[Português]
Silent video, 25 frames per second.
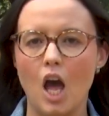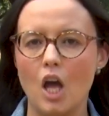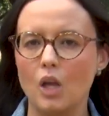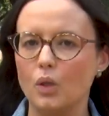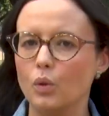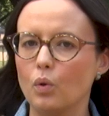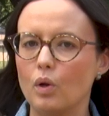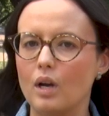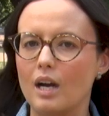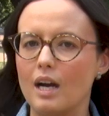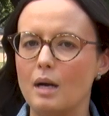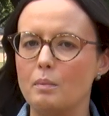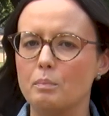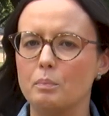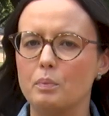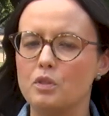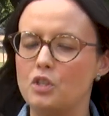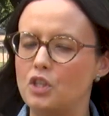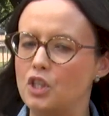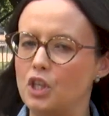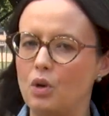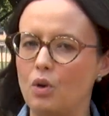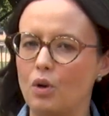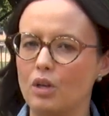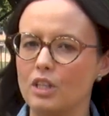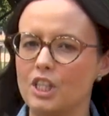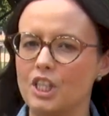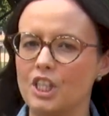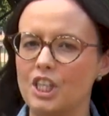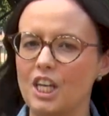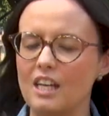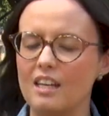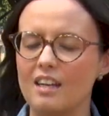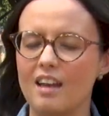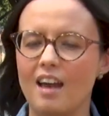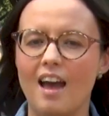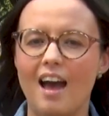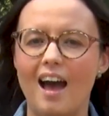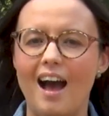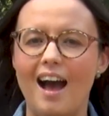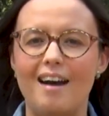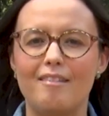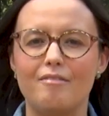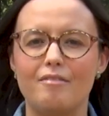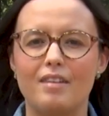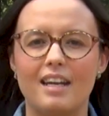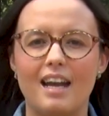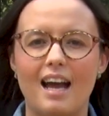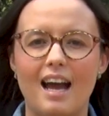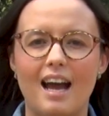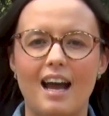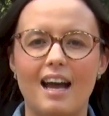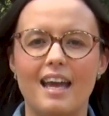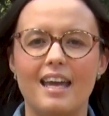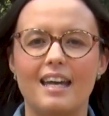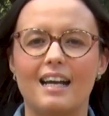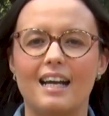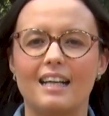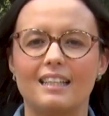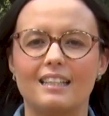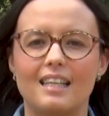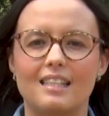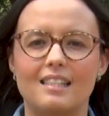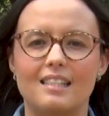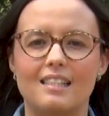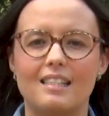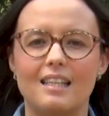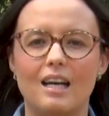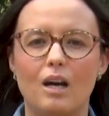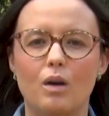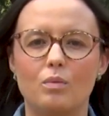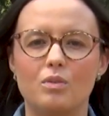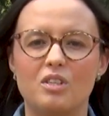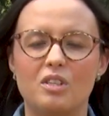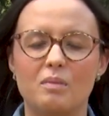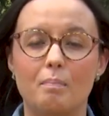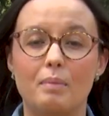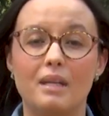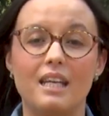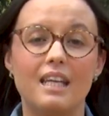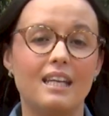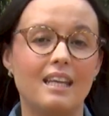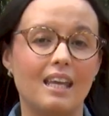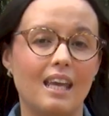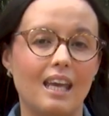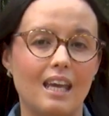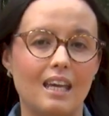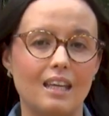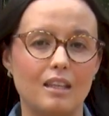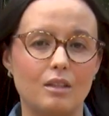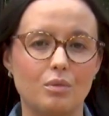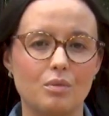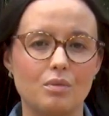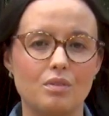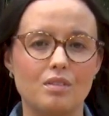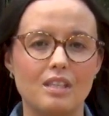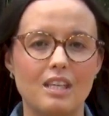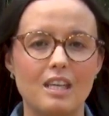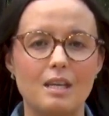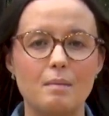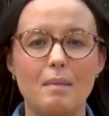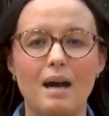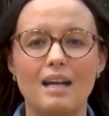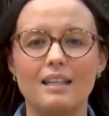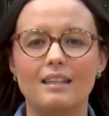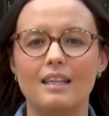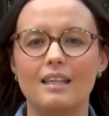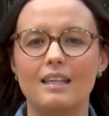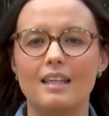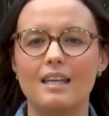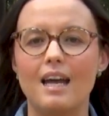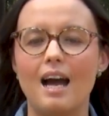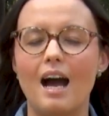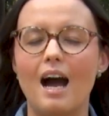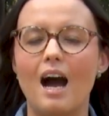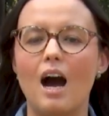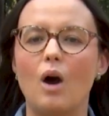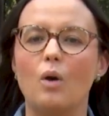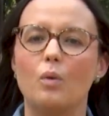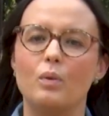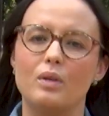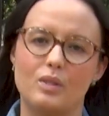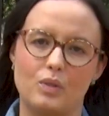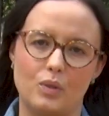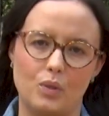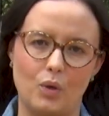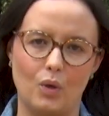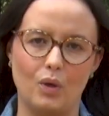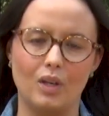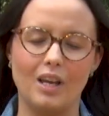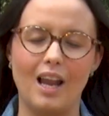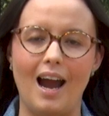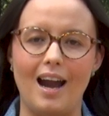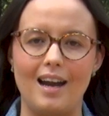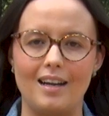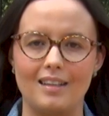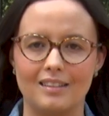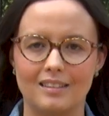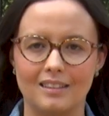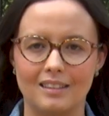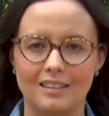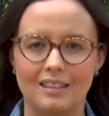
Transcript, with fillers: No campus de Coxim, haverá arrecadação de brinquedos e material escolar.